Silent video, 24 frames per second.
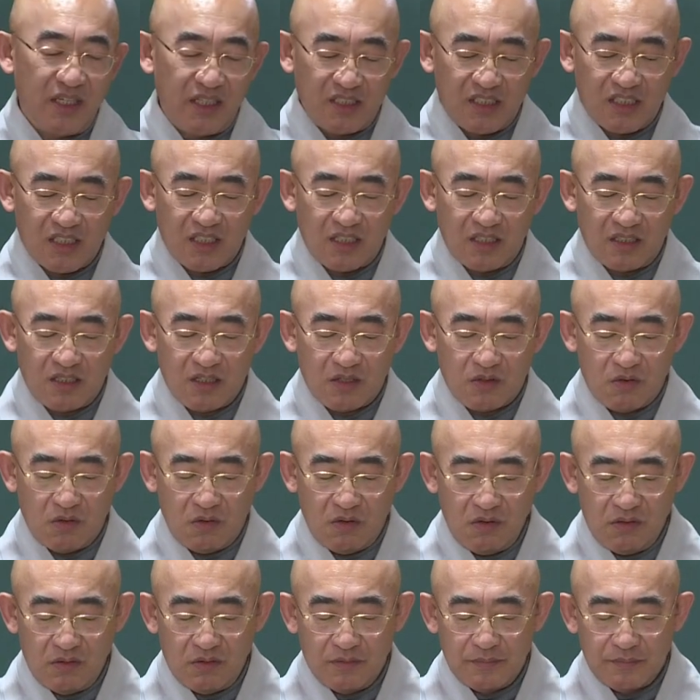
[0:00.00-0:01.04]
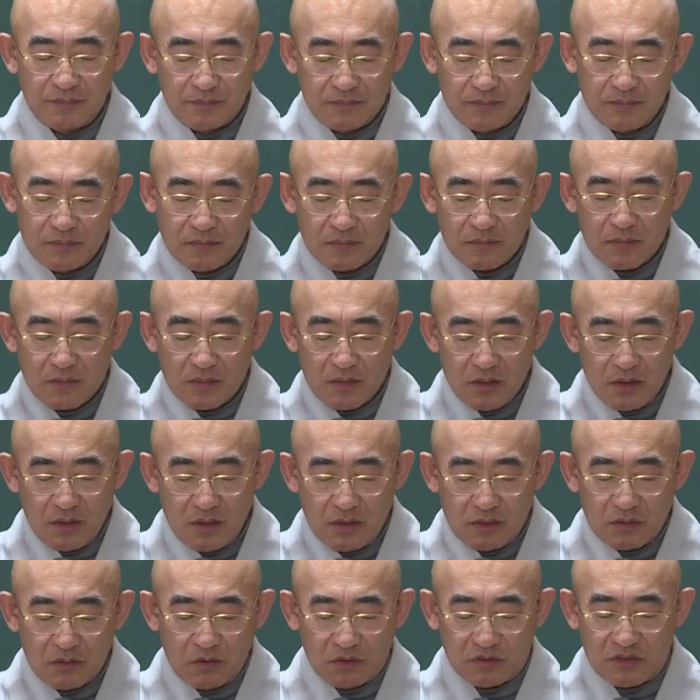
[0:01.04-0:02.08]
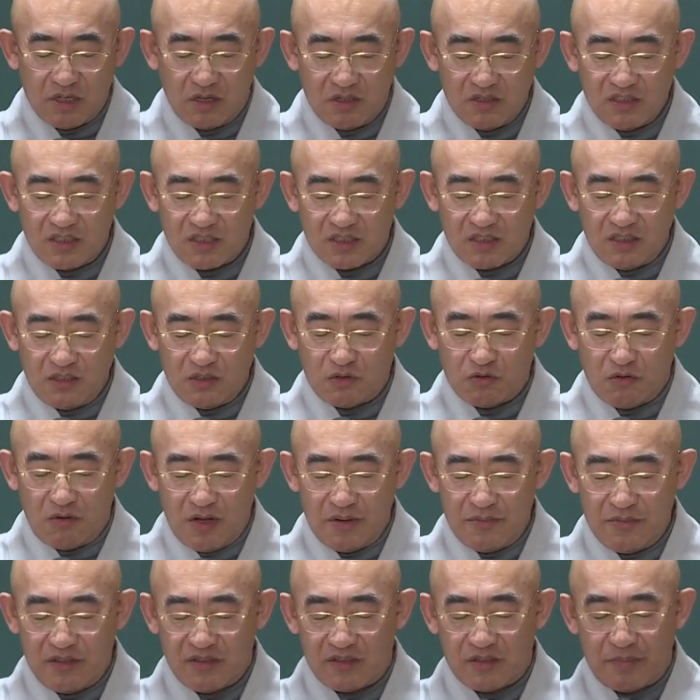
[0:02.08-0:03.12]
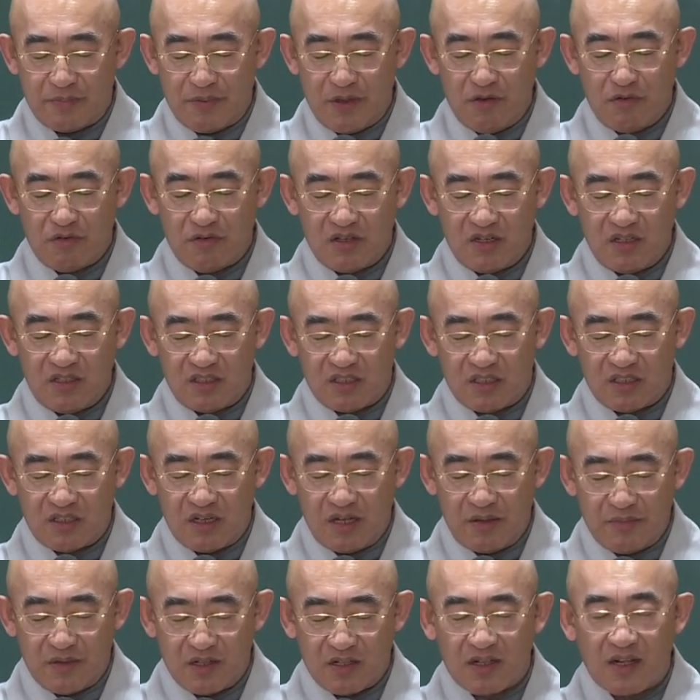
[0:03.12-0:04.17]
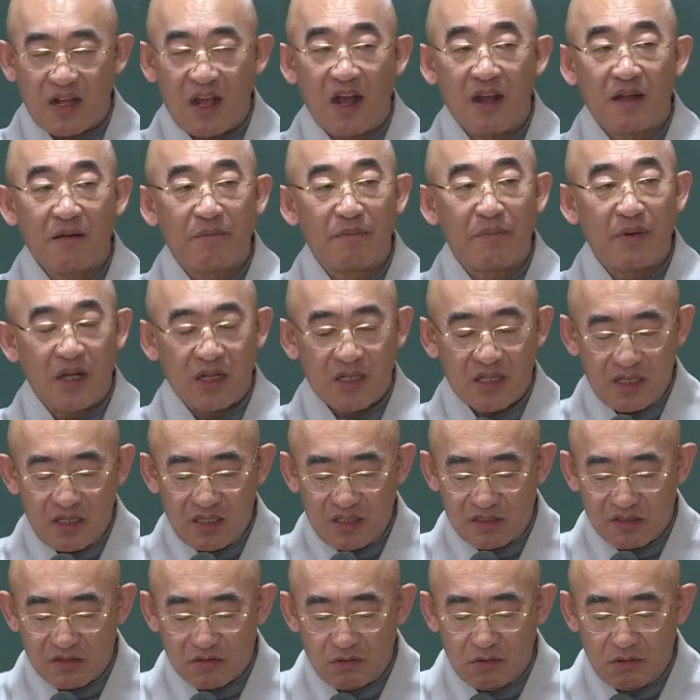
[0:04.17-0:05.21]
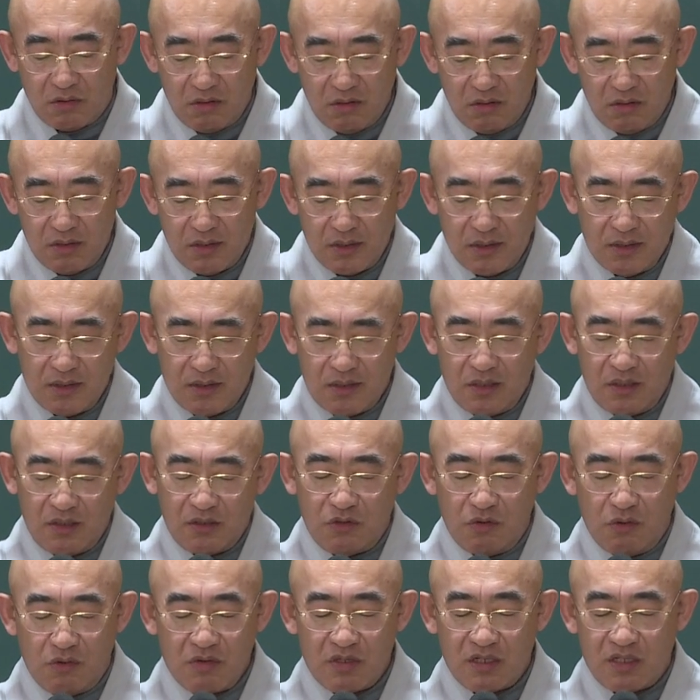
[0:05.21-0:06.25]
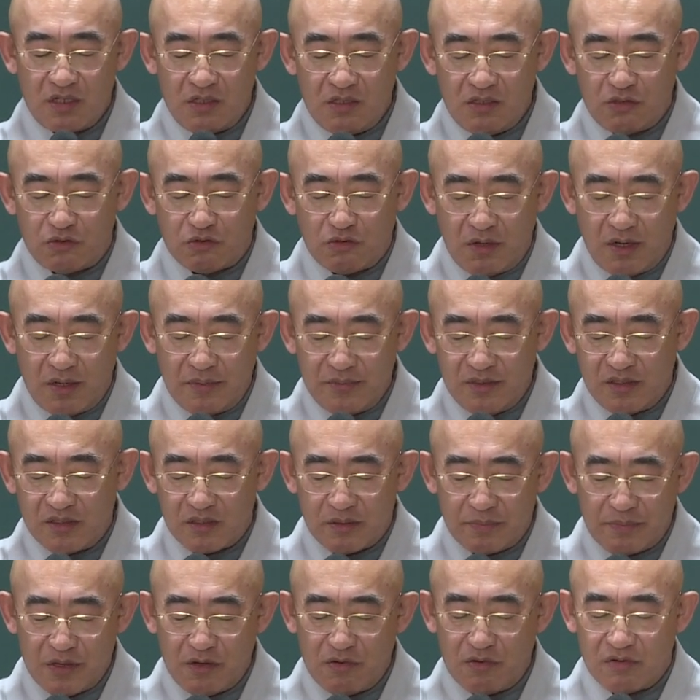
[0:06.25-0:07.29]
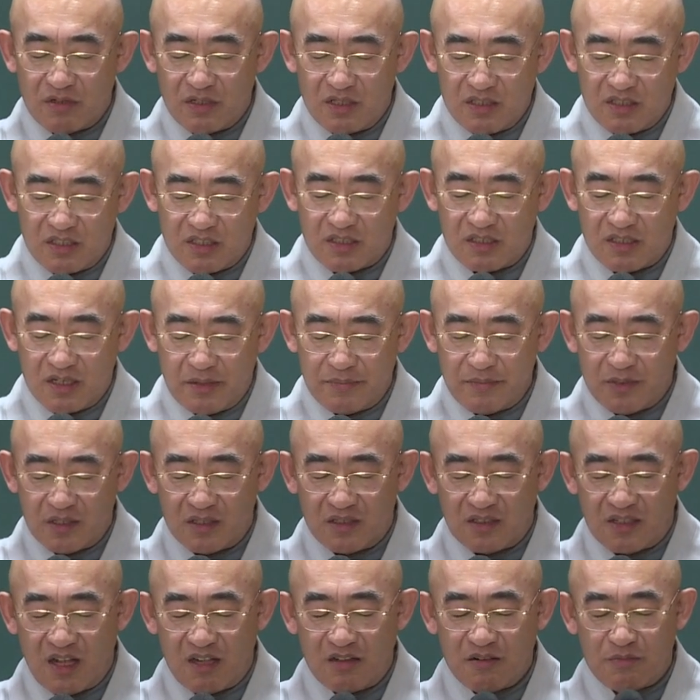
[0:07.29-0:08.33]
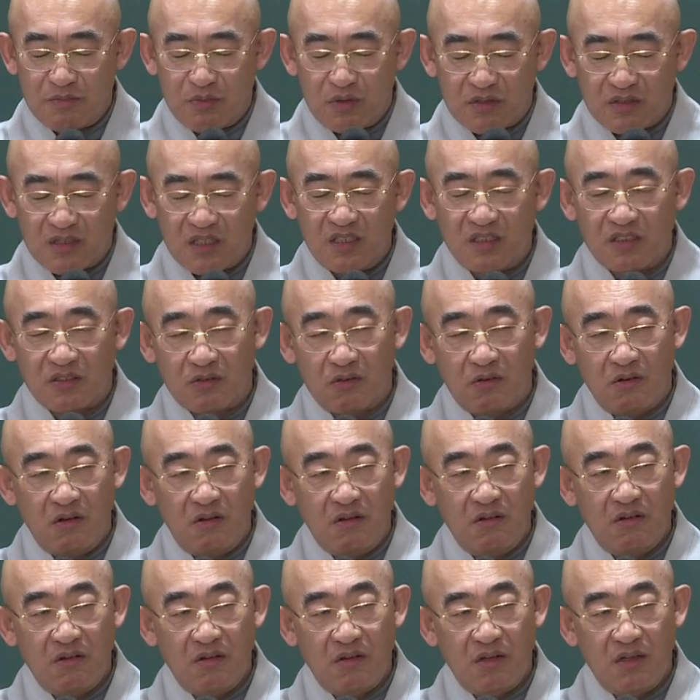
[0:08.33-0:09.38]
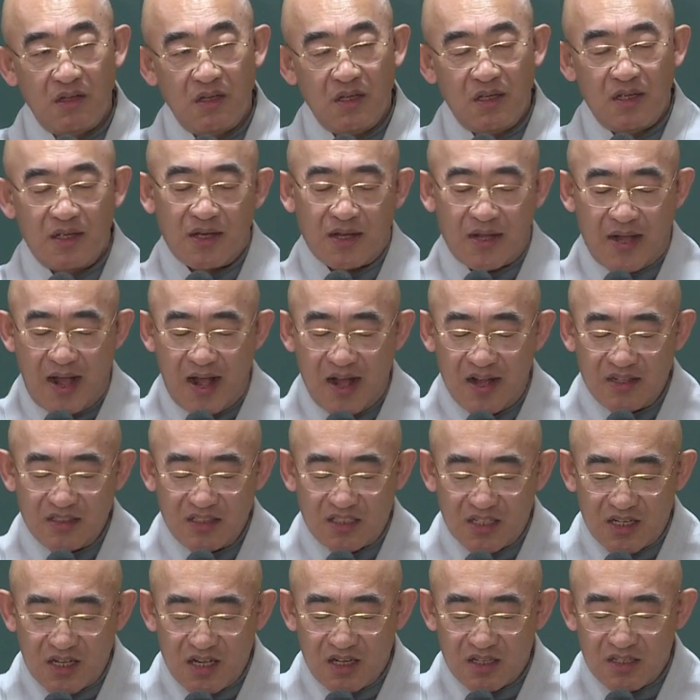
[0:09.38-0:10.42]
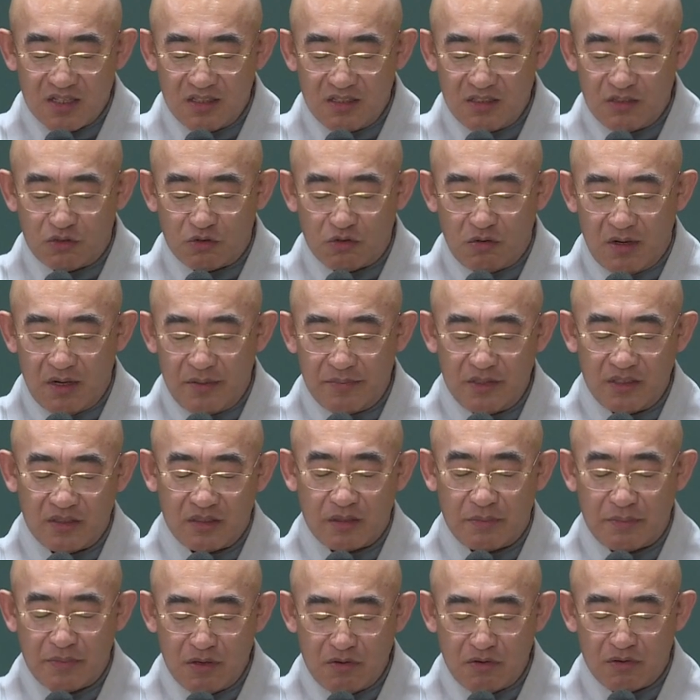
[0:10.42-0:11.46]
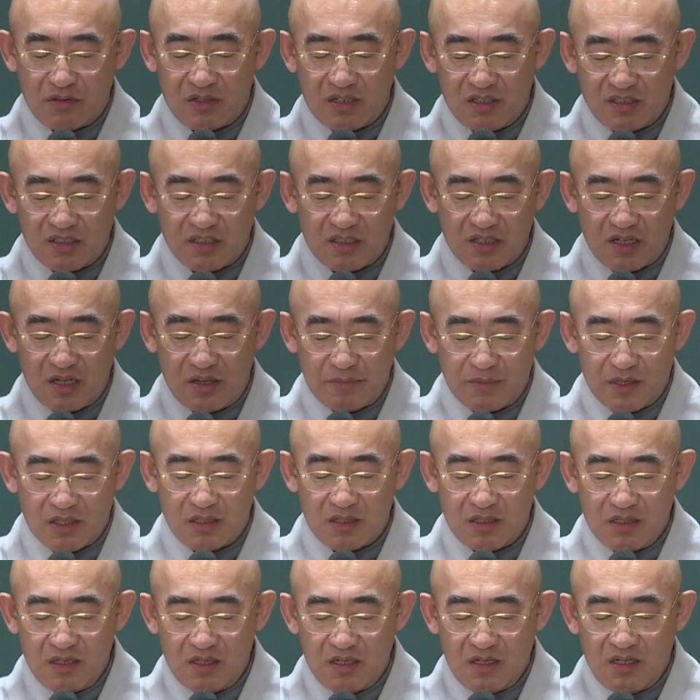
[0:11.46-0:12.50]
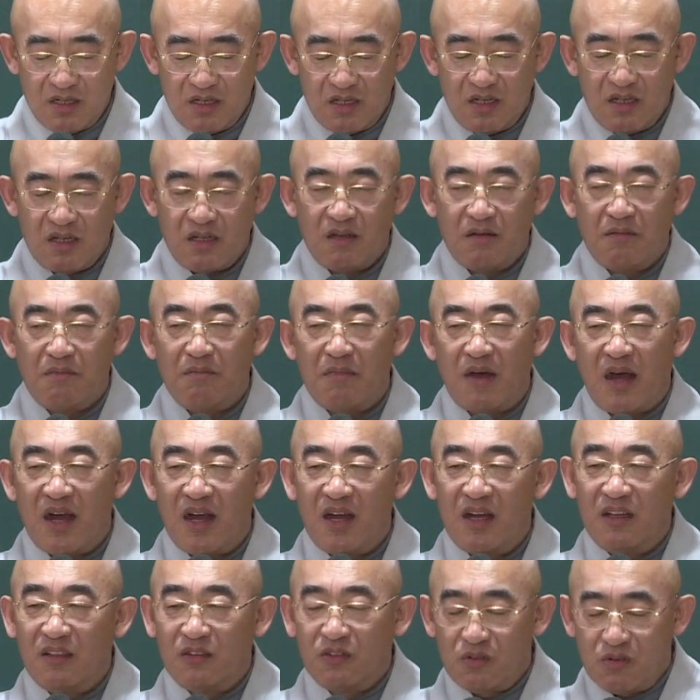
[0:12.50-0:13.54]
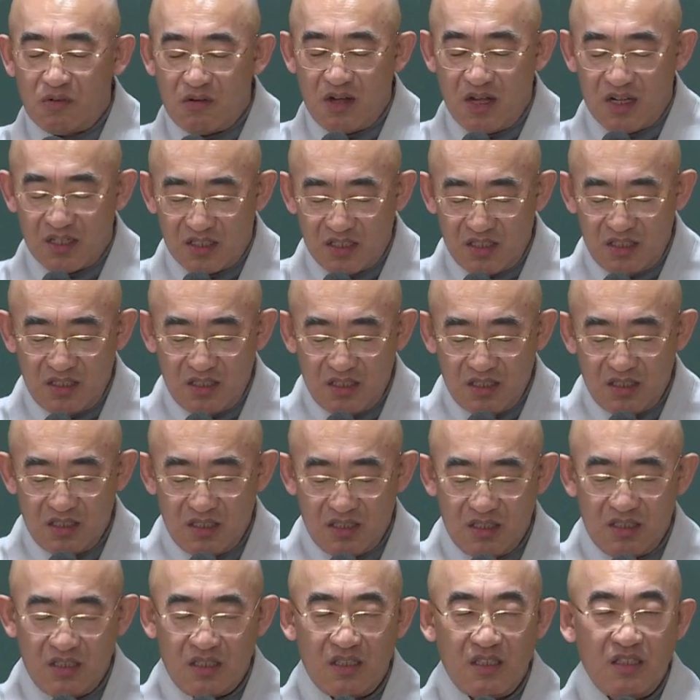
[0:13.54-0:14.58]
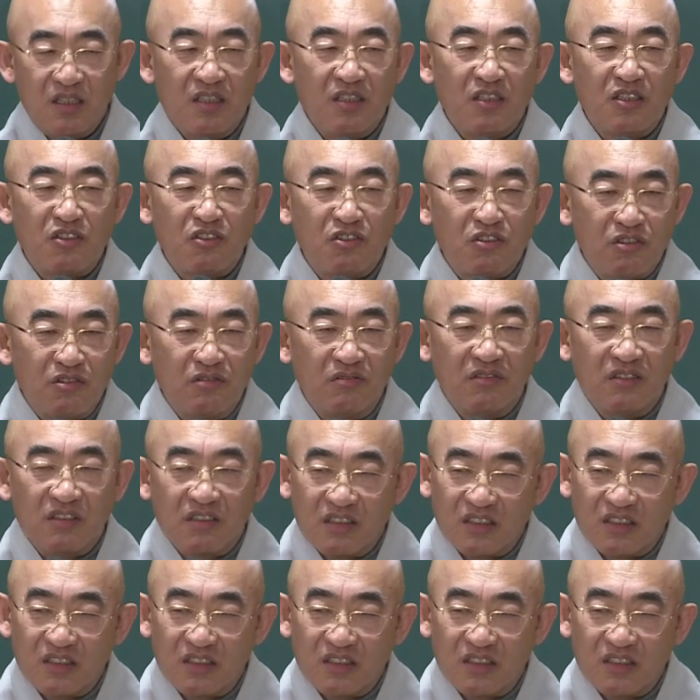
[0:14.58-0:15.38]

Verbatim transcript: 해치게 되고 또 정직을 좋아하면서 배우기를 싫어하면 각박해지고 용기를 좋아하면서 배우기를 싫어하면 난폭해지고 강직하기를 좋아하면서 배우기를 싫어하면 망동하기 쉬운